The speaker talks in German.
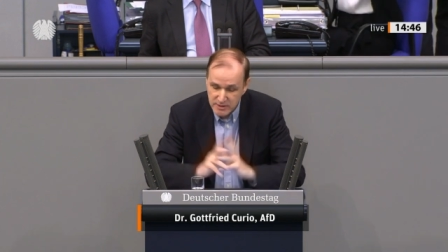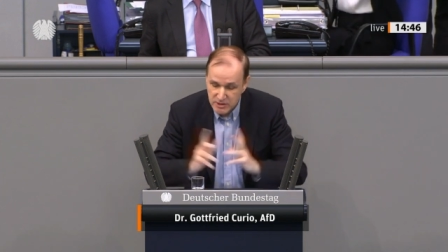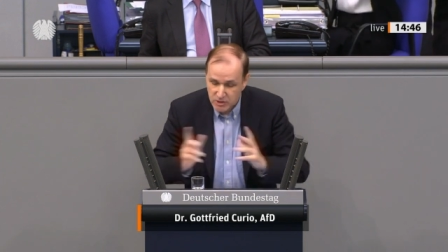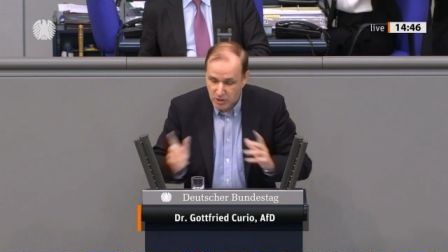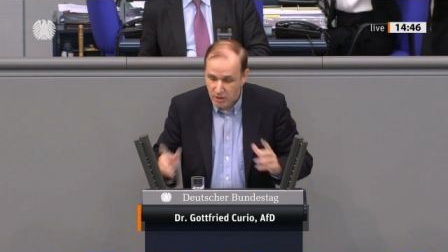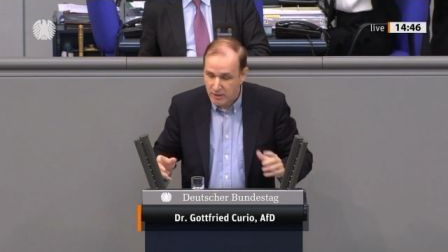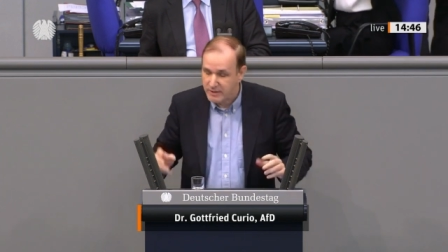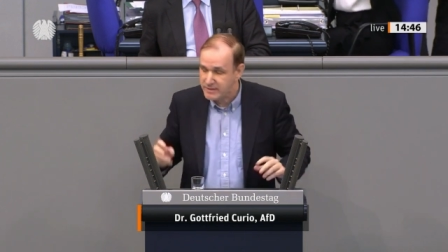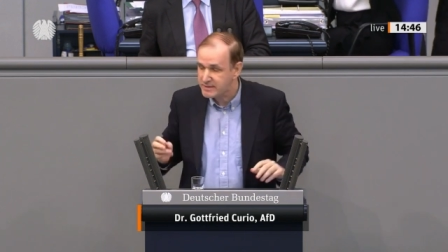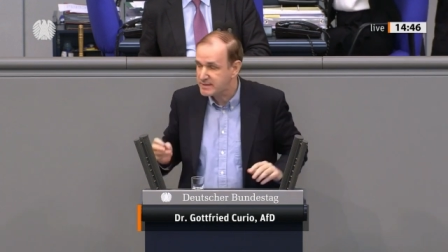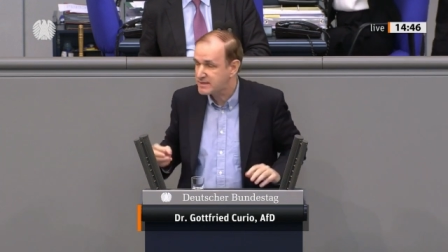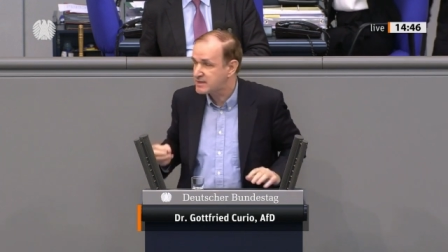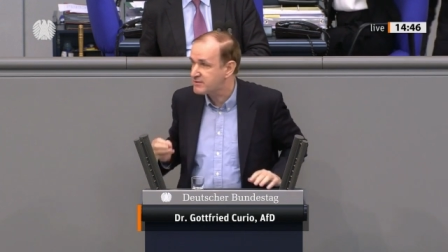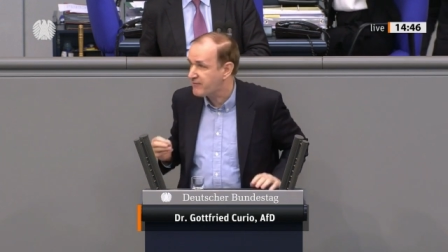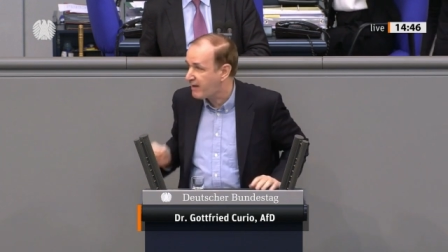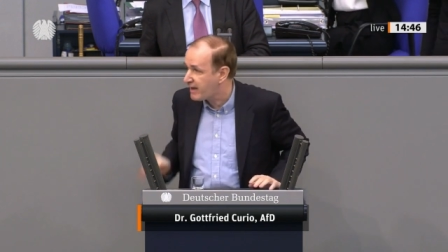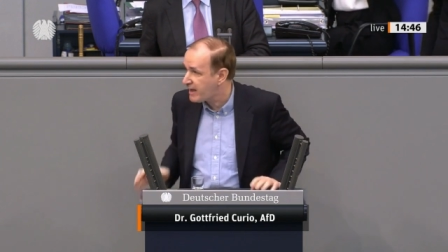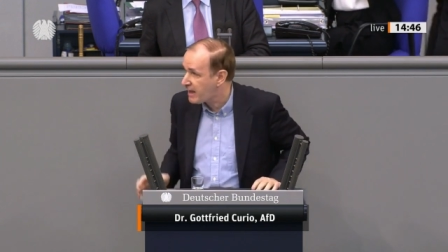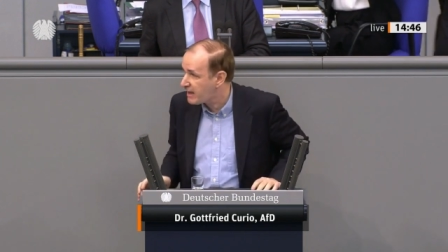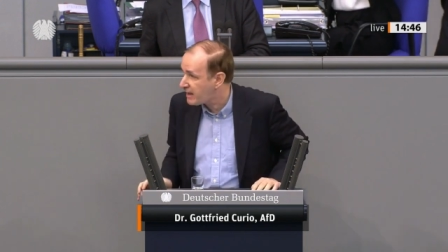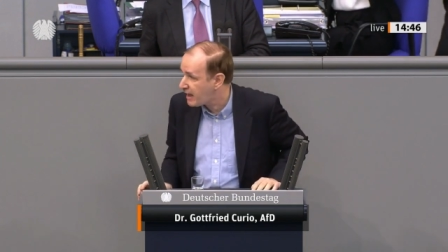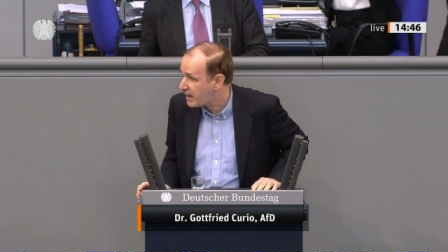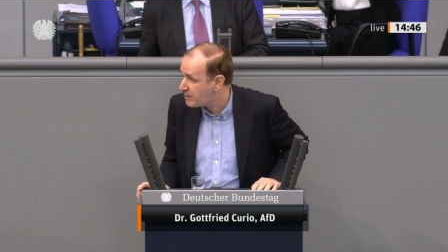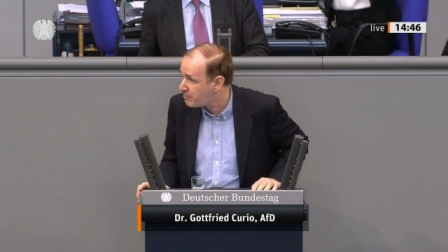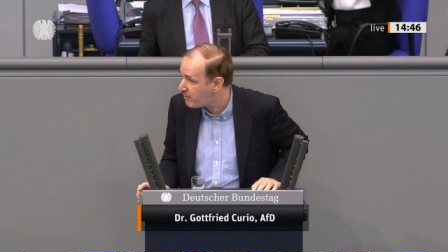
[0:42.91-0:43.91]
Solch
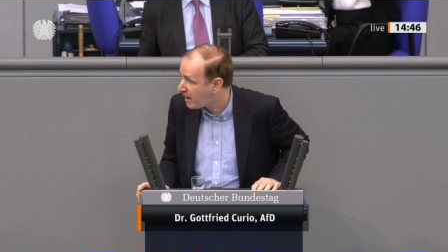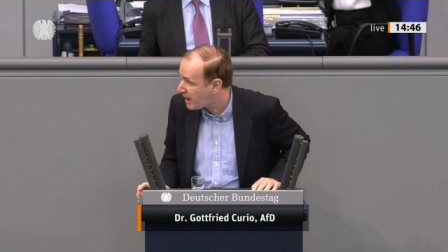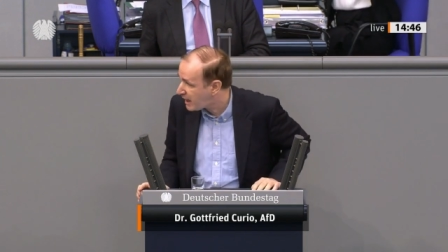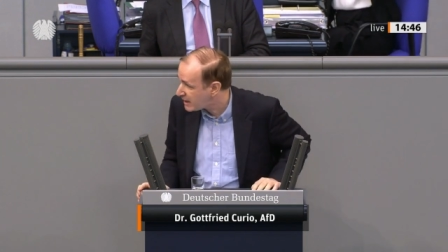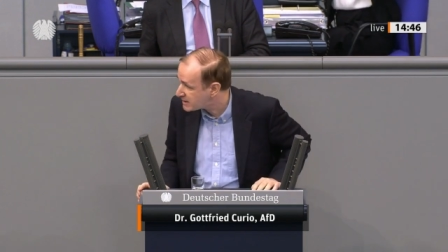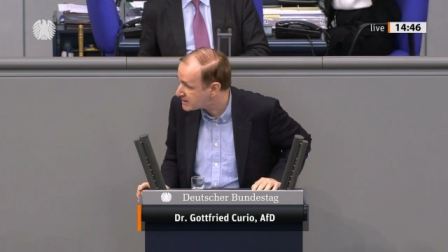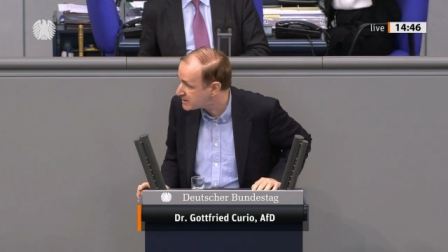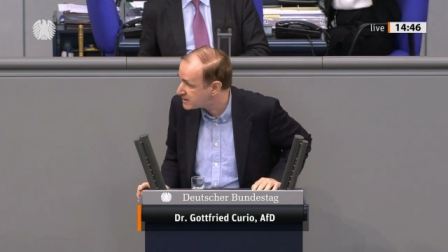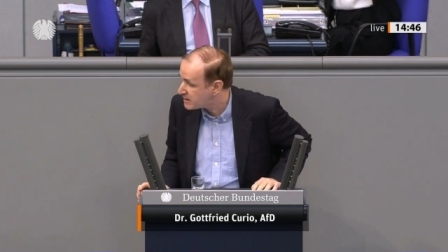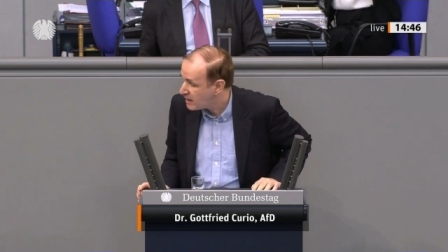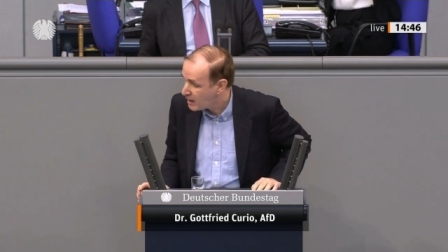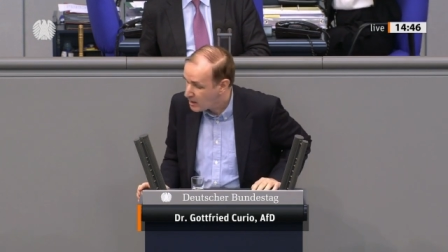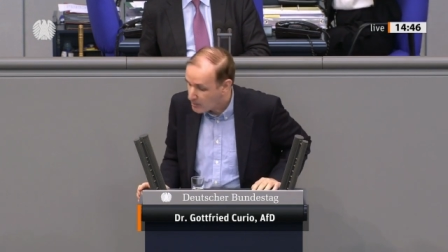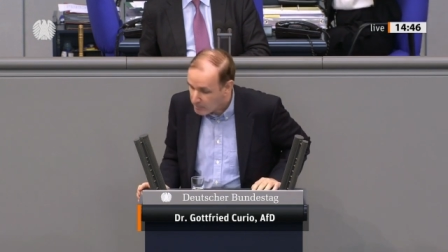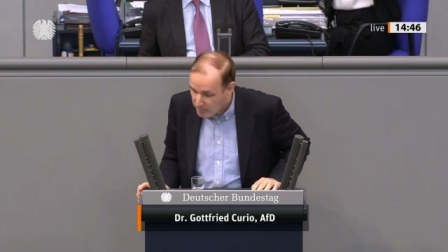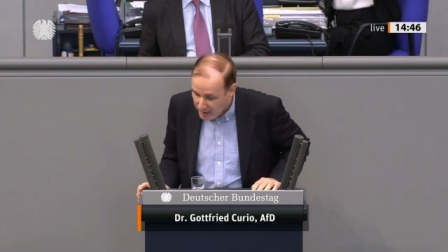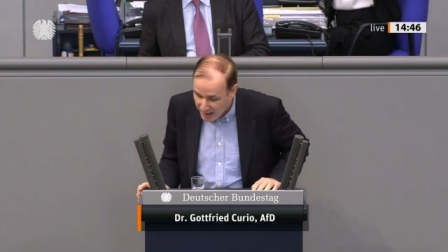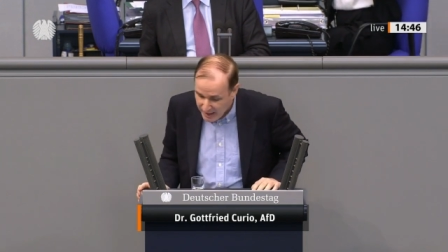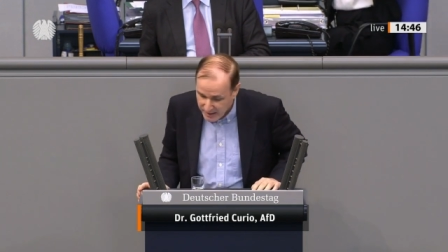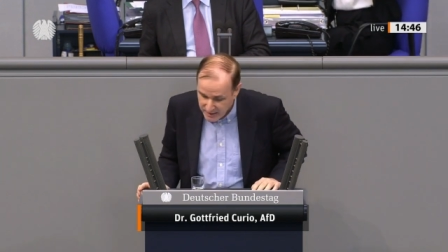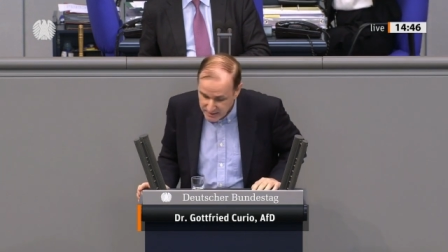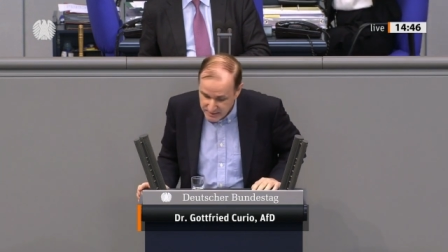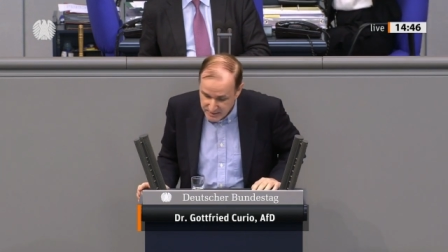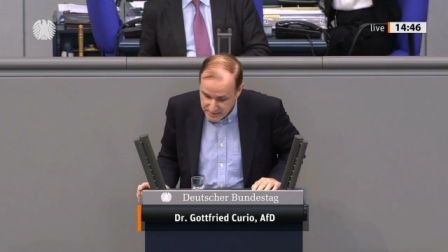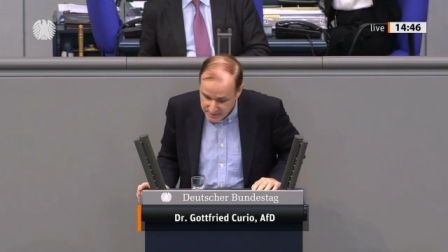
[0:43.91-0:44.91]
zweierlei Maß
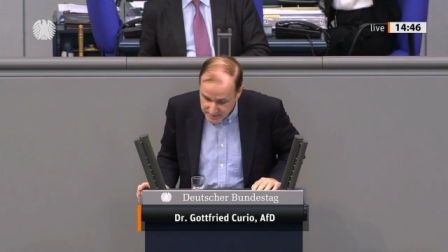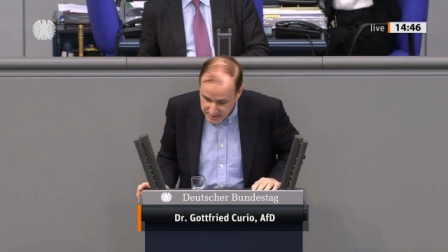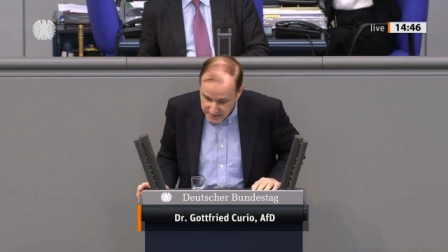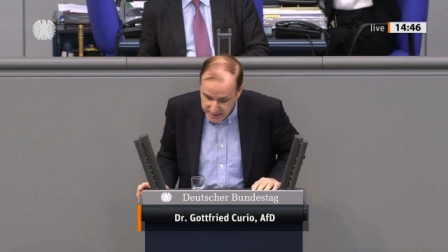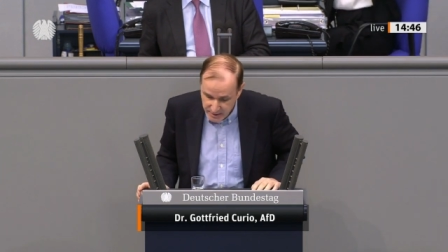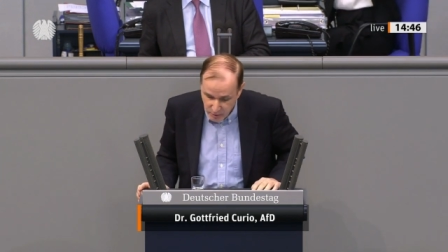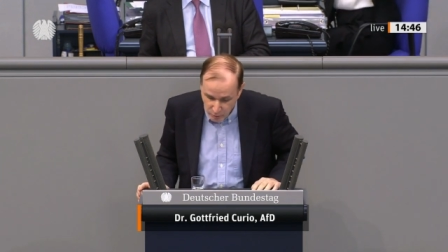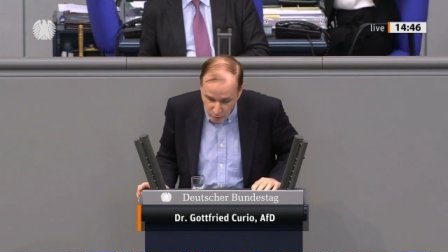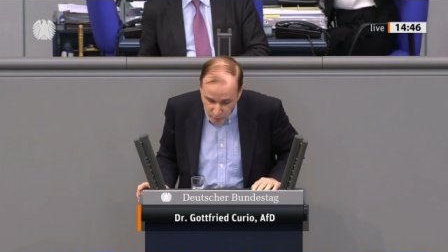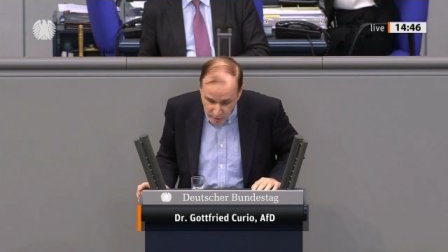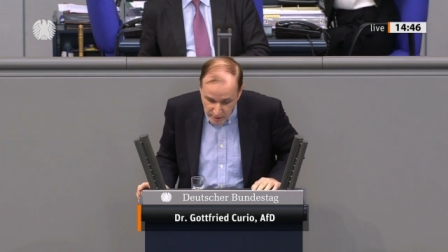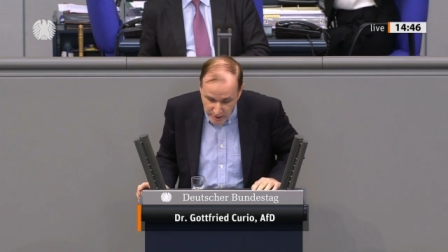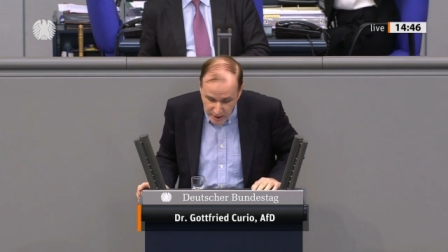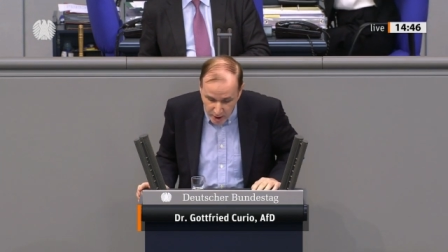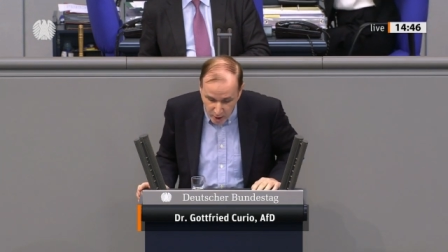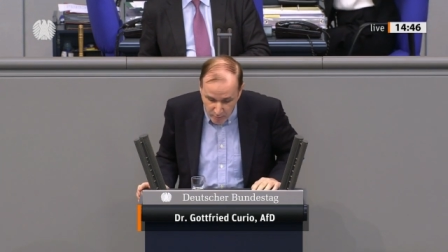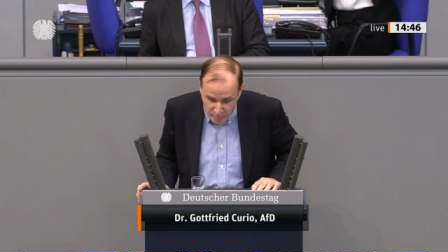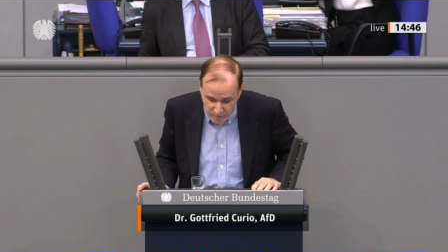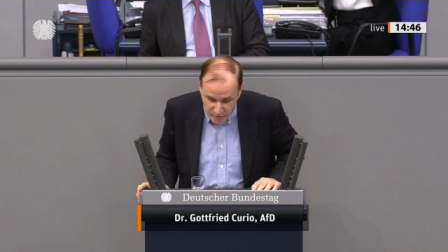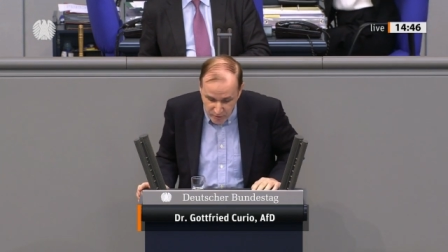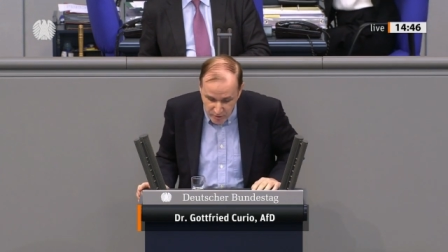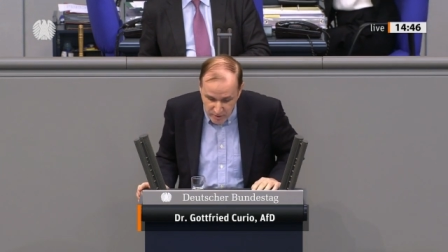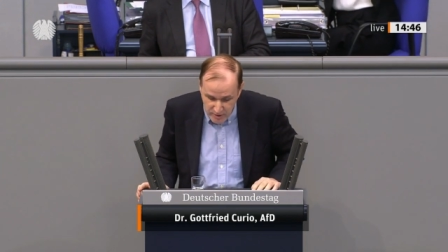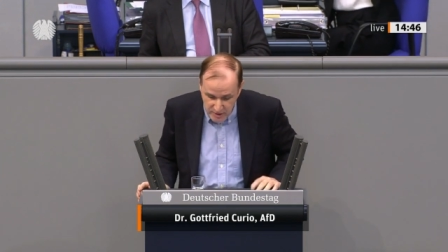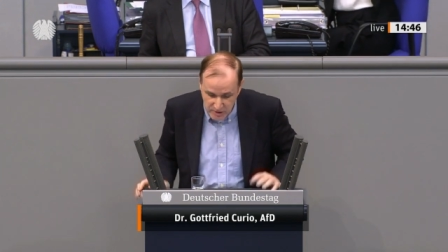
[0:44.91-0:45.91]
macht sie
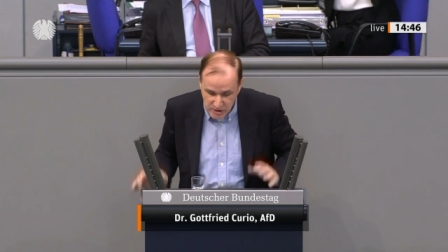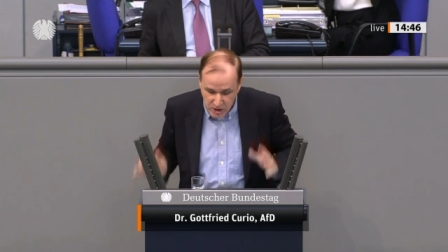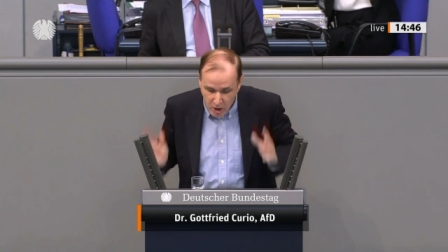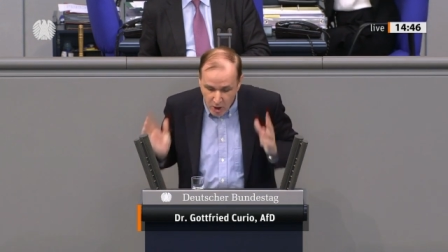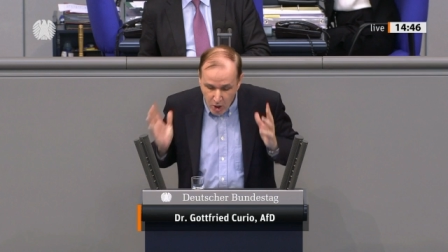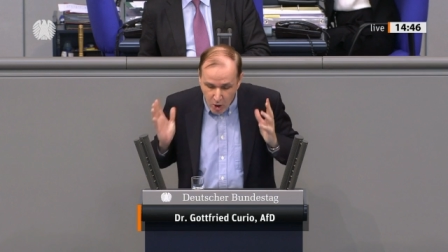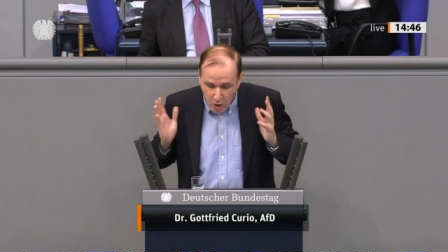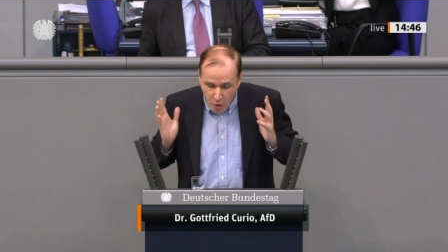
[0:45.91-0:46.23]
unglaubwürdig.